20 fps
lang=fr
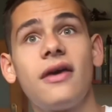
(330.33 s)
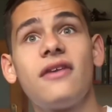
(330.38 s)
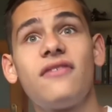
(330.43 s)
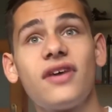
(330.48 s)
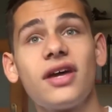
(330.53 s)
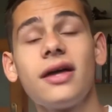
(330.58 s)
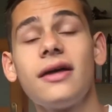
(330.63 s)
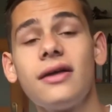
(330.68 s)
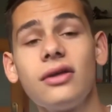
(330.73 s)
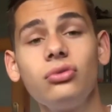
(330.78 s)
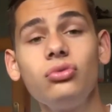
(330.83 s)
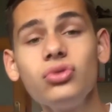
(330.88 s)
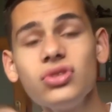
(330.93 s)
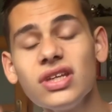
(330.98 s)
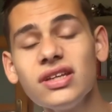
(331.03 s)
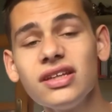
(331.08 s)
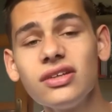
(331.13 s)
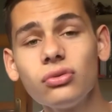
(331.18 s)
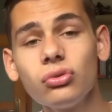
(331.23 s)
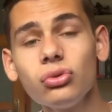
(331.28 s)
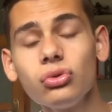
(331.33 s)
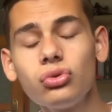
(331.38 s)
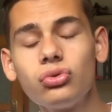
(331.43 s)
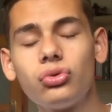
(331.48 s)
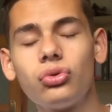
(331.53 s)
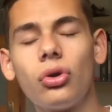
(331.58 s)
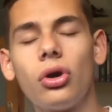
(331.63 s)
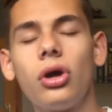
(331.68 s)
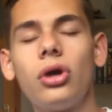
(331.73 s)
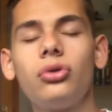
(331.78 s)
Enfin, tout ça, des trucs,
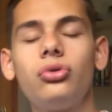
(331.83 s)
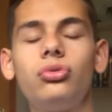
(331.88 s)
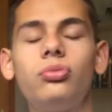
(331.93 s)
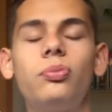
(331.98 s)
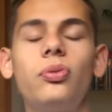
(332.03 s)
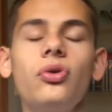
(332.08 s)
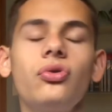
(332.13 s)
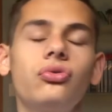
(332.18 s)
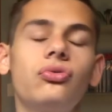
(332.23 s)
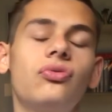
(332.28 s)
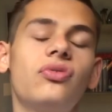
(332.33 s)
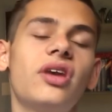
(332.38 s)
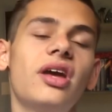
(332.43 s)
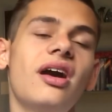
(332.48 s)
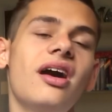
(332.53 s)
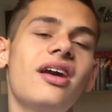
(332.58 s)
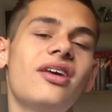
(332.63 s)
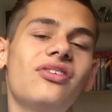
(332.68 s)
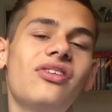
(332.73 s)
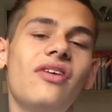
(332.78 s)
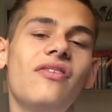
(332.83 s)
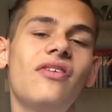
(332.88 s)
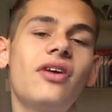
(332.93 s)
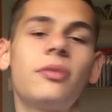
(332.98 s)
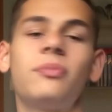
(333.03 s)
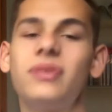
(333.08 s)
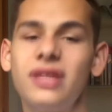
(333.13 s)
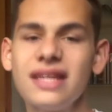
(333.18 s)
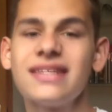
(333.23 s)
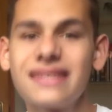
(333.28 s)
tu te, poses, tu fais Ah, ça
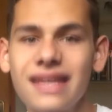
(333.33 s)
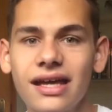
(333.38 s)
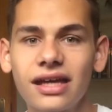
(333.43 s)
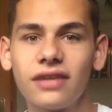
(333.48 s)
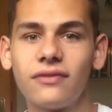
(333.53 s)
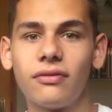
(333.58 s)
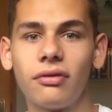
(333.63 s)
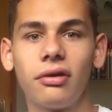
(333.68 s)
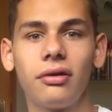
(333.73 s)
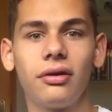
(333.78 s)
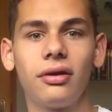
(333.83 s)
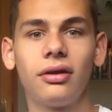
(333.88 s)
va. Et puis là, ça arrive.